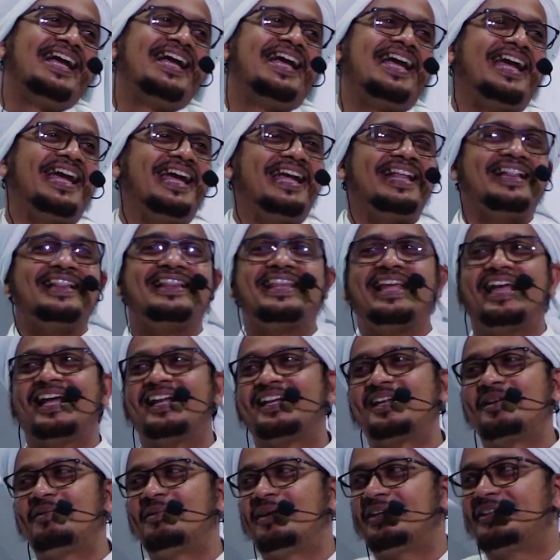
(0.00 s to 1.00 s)
Ente
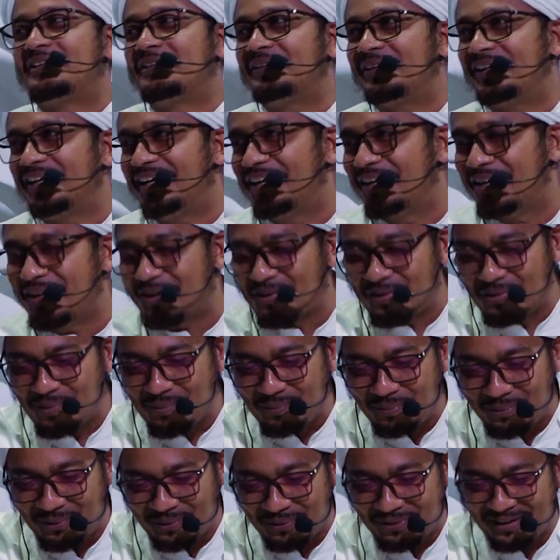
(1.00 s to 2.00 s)
yang dimasukkan ke
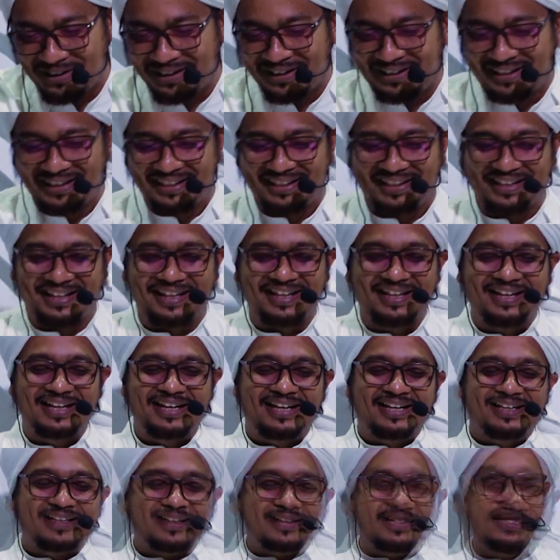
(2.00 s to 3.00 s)
kuburan nanti.
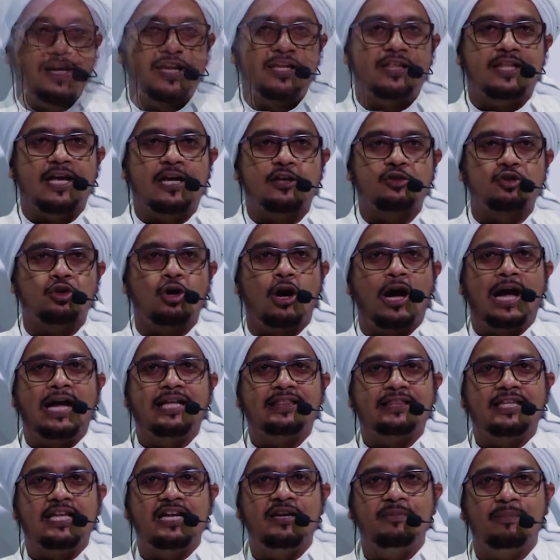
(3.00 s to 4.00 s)
Ida
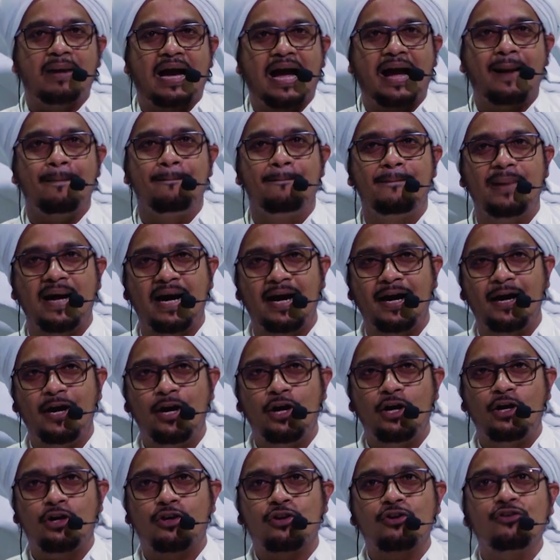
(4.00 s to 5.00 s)
sohatil
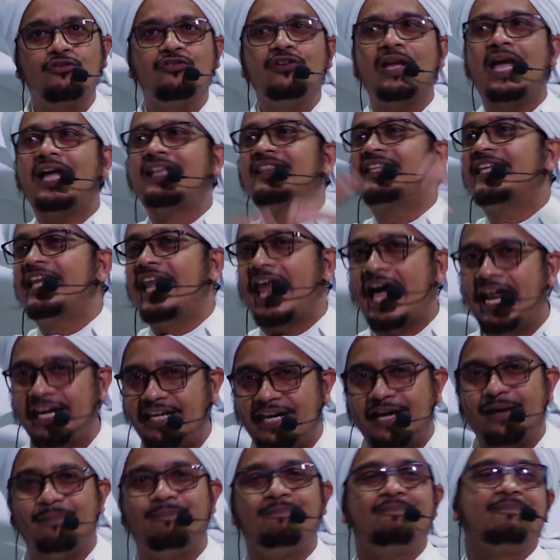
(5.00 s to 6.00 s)
mahabbah rufiatil
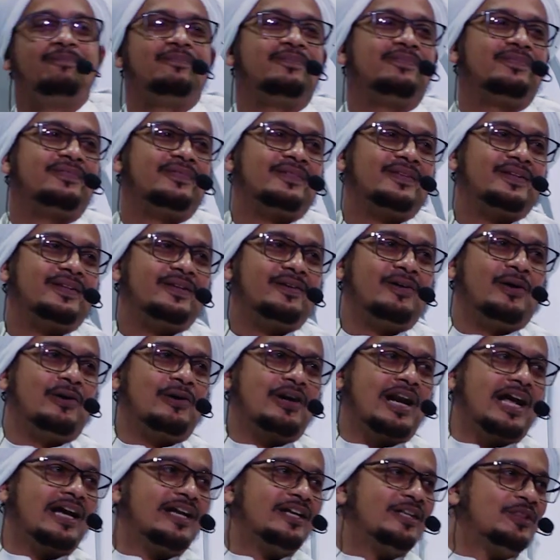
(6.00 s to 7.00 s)
adab.
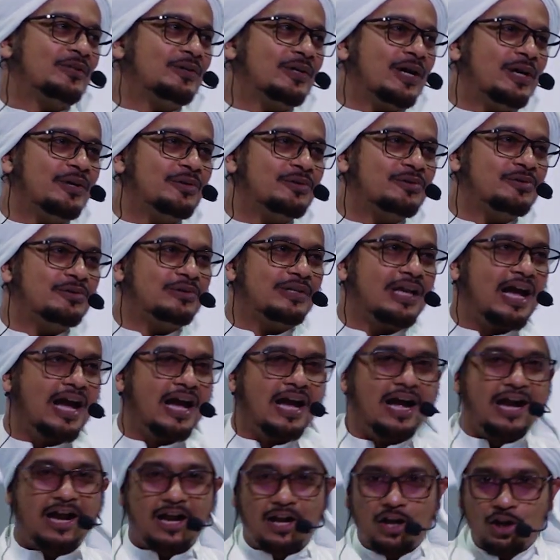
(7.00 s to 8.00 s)
Orang itu kalau
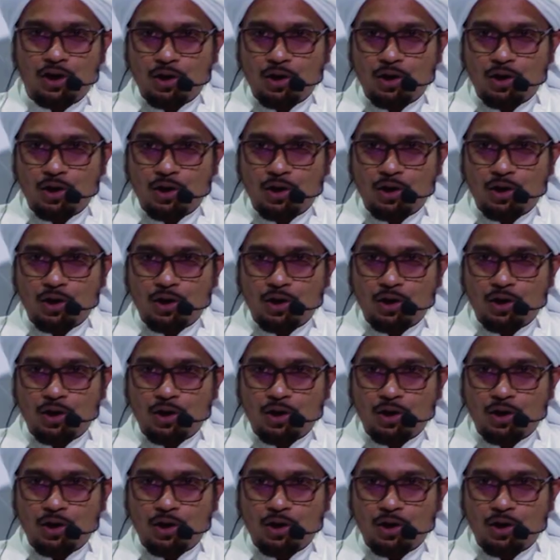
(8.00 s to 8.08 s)
sudah